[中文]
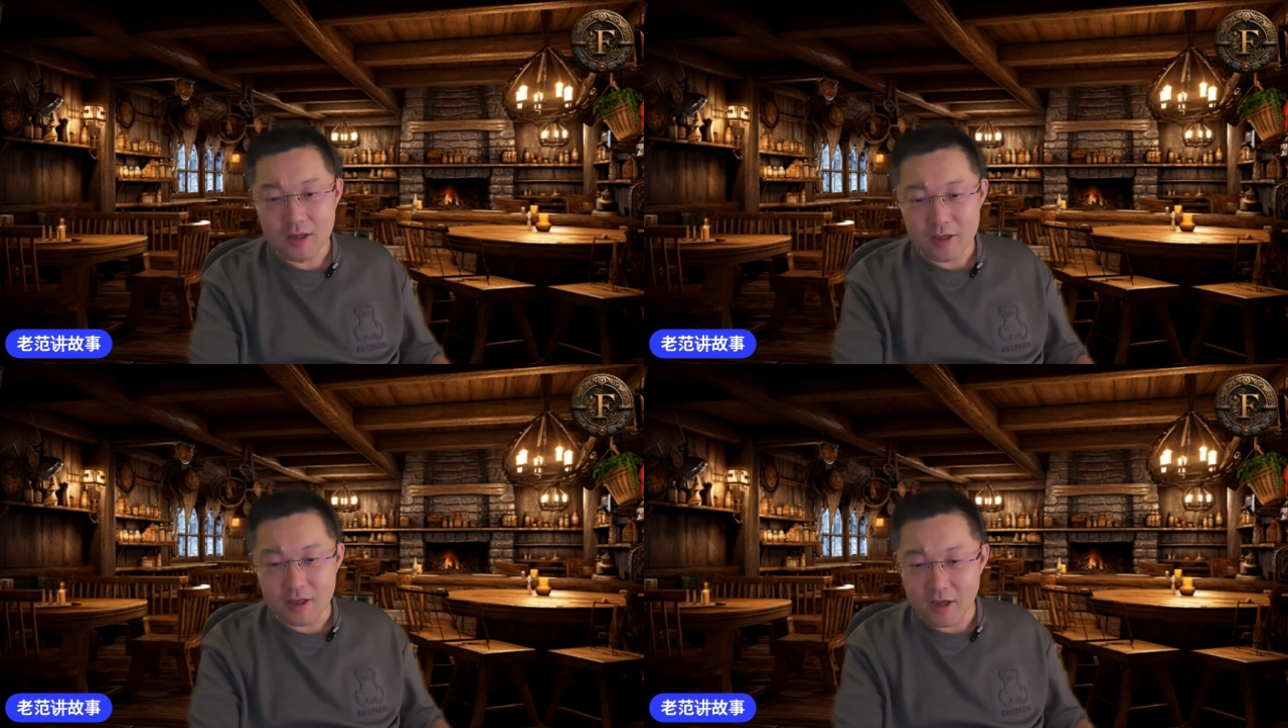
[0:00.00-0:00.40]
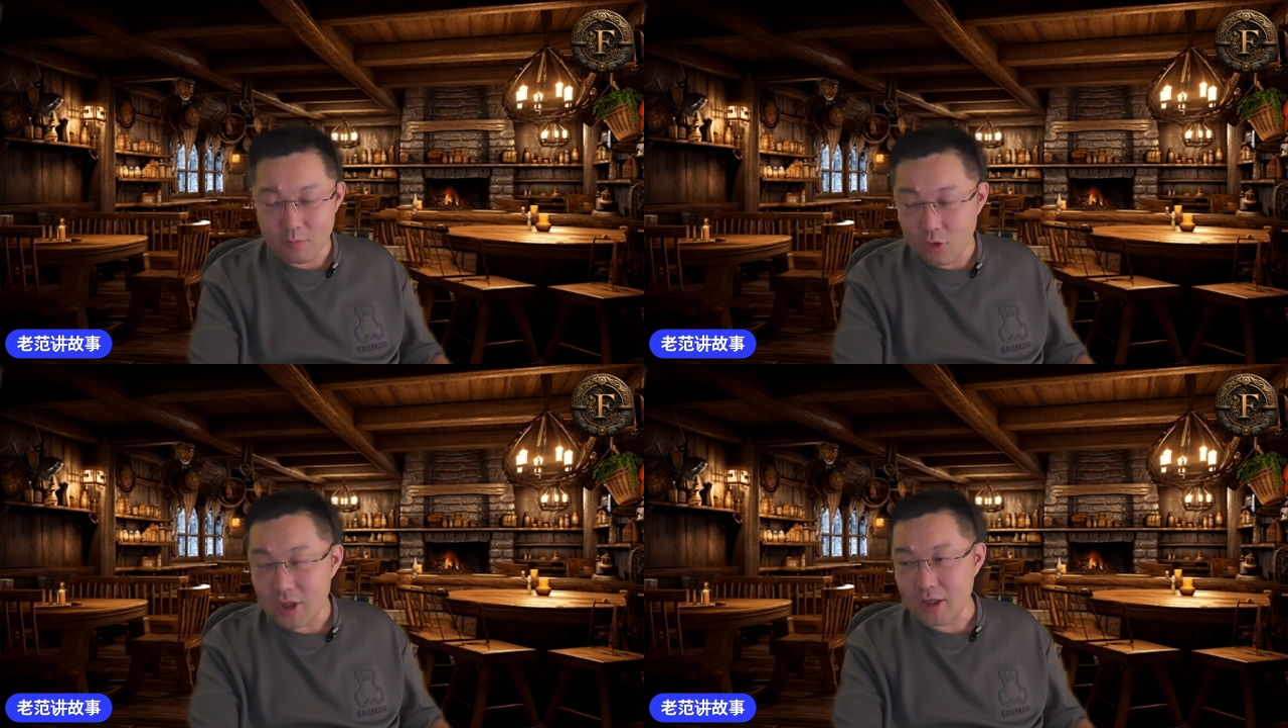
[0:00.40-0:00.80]
也
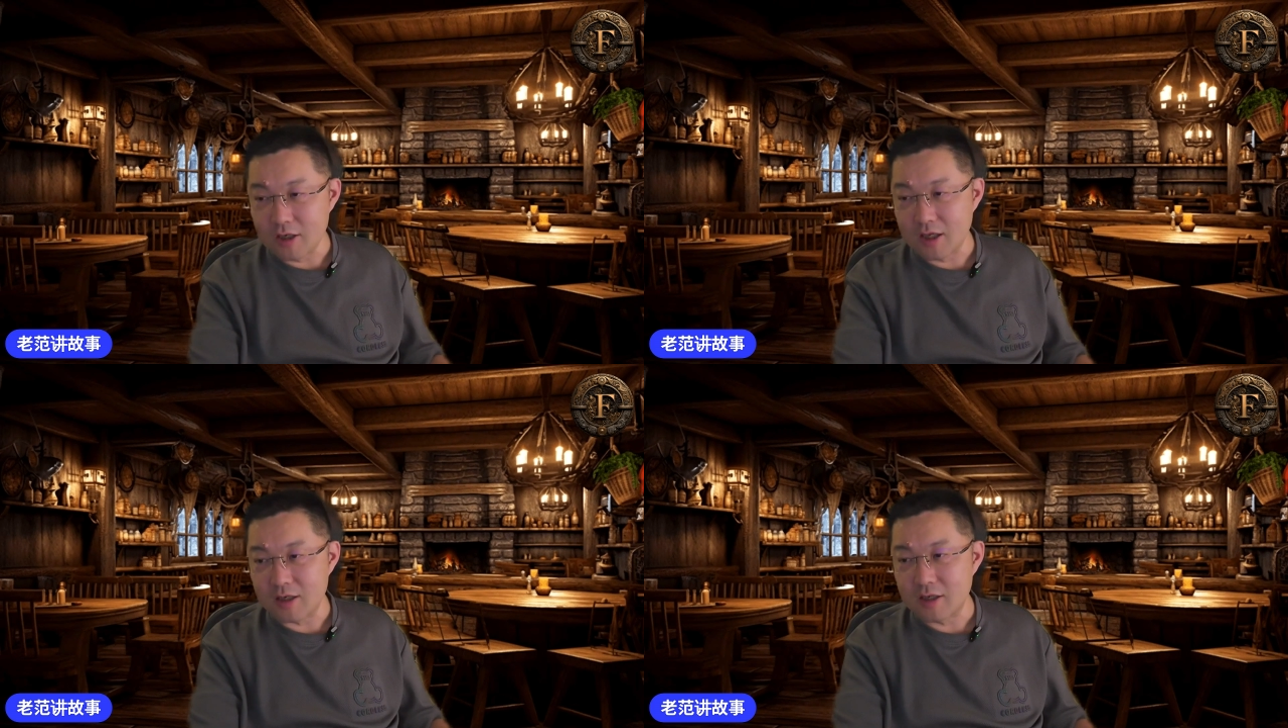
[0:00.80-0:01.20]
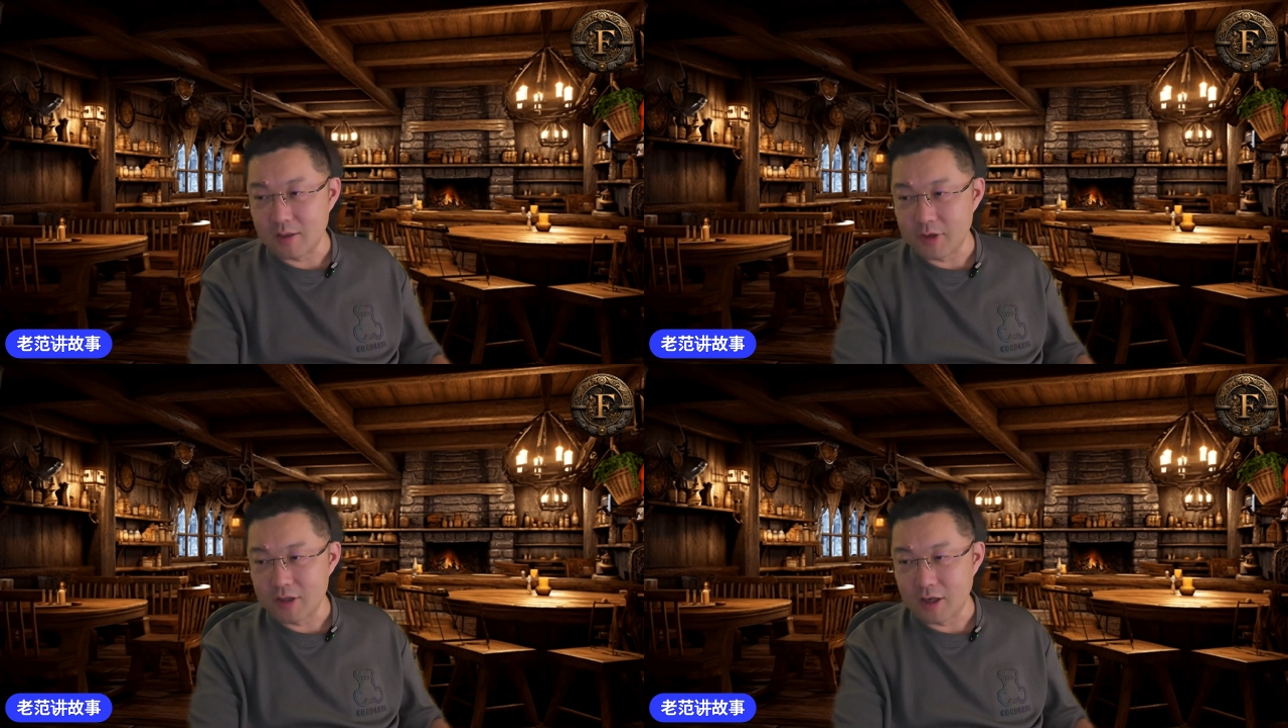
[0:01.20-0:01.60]
模拟成这
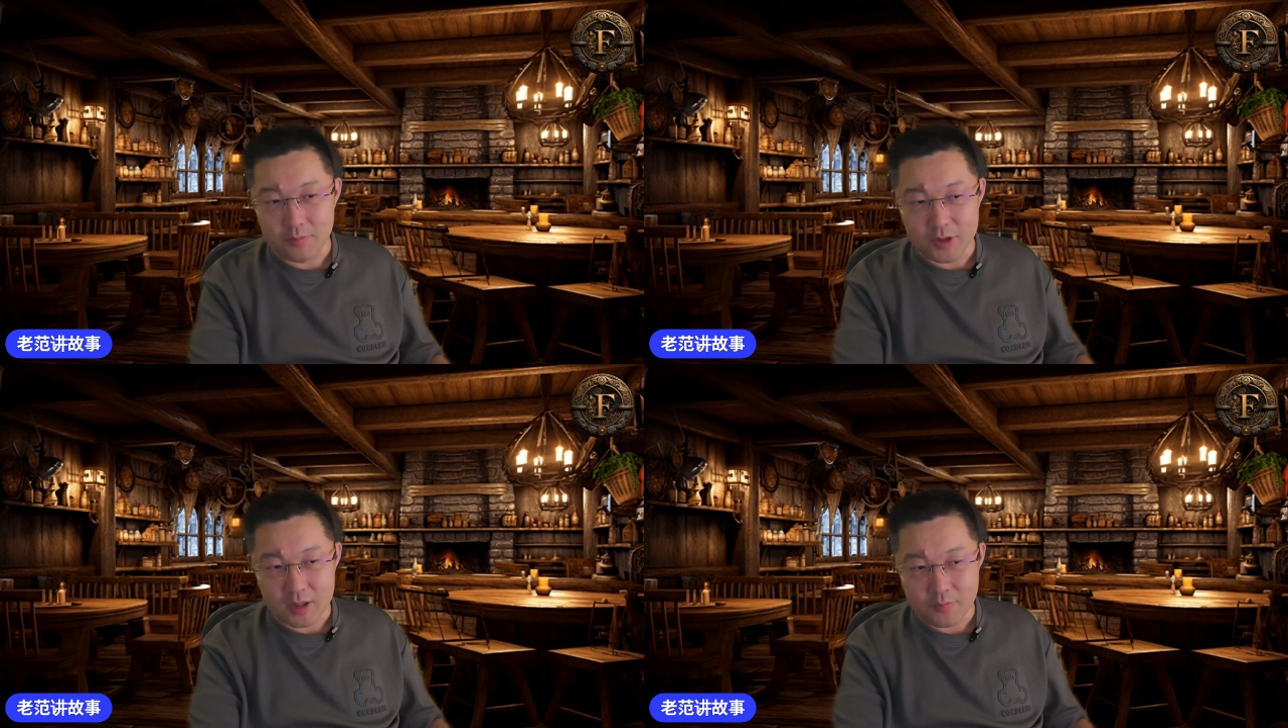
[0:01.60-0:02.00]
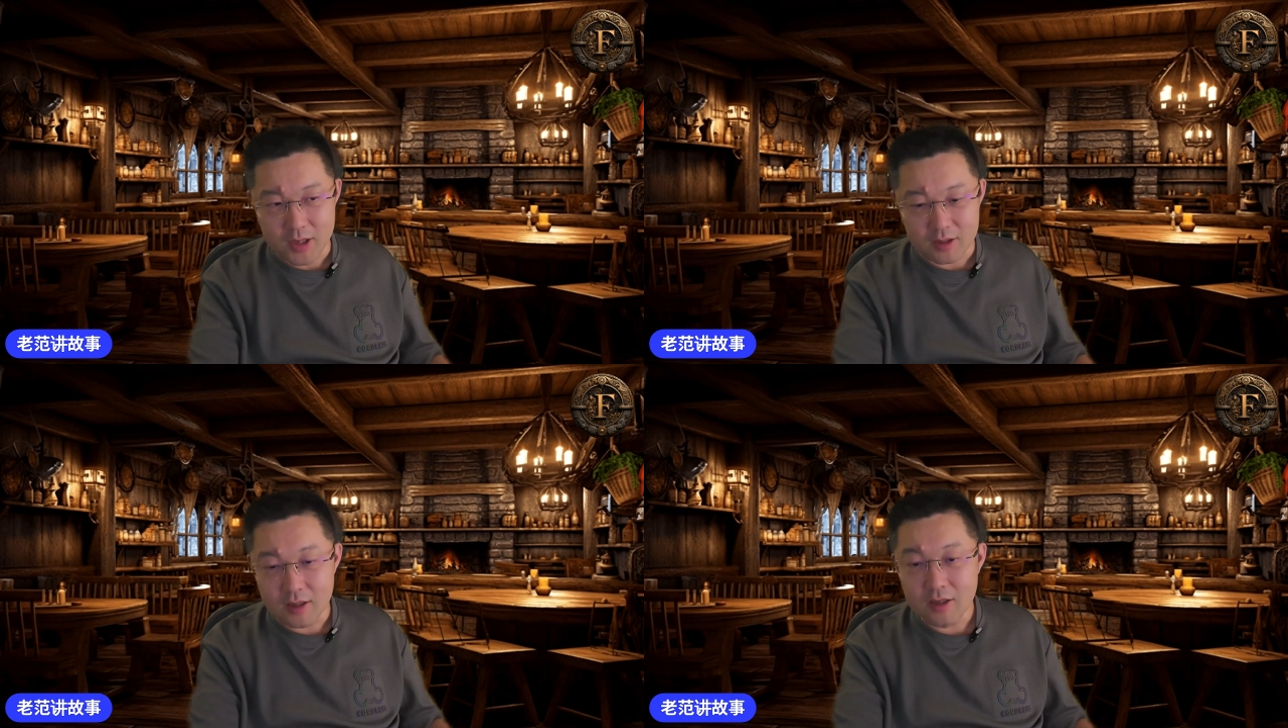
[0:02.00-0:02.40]
个名字，把它
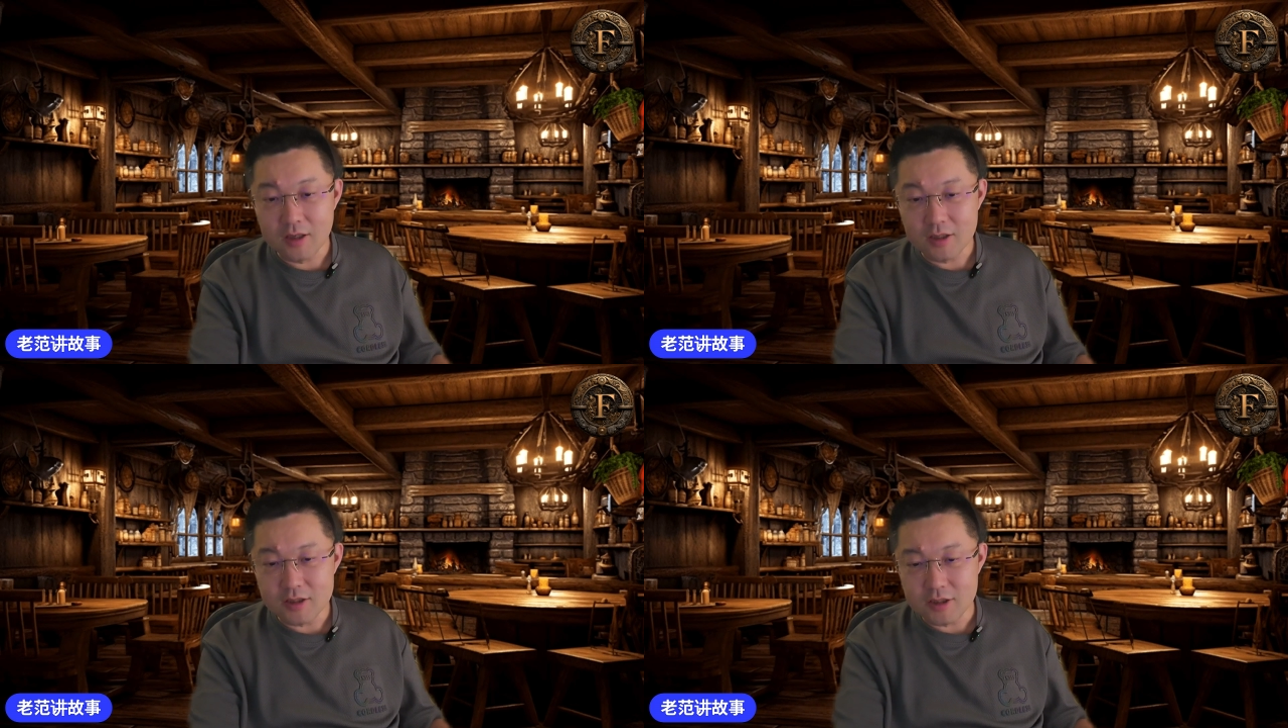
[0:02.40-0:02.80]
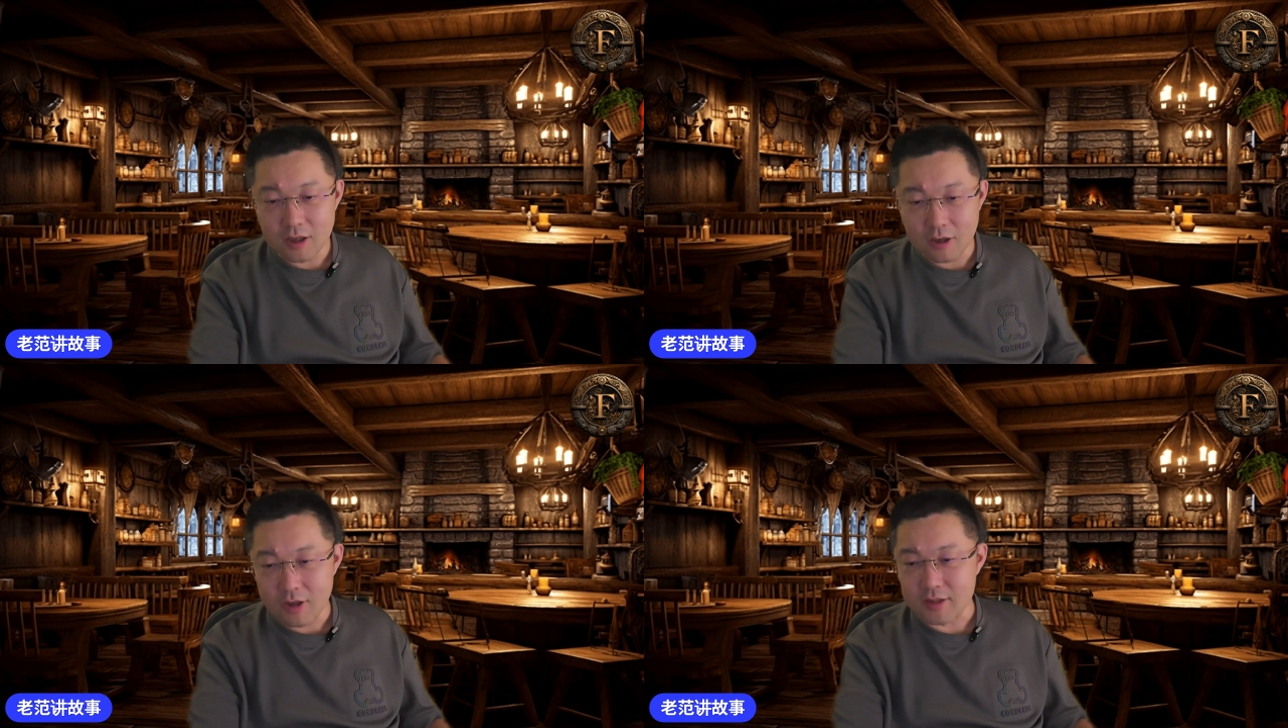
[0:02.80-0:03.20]
变得信
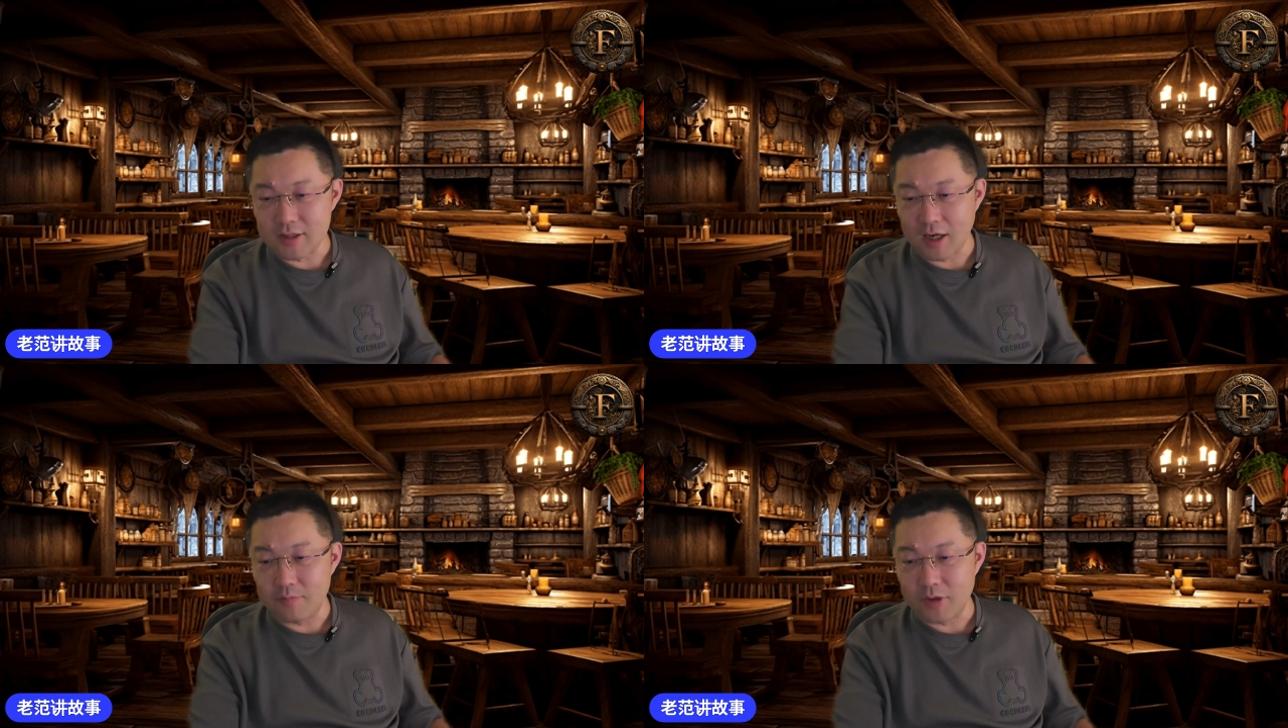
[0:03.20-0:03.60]
号很强，